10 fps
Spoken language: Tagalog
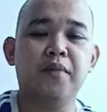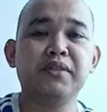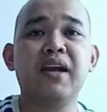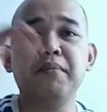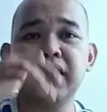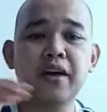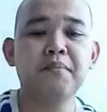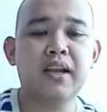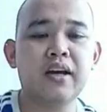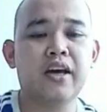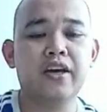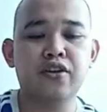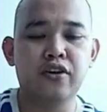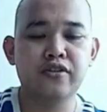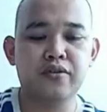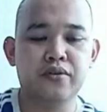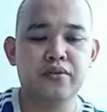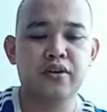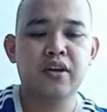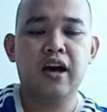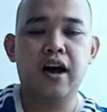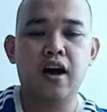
uh, mas marami tayong malagay and also,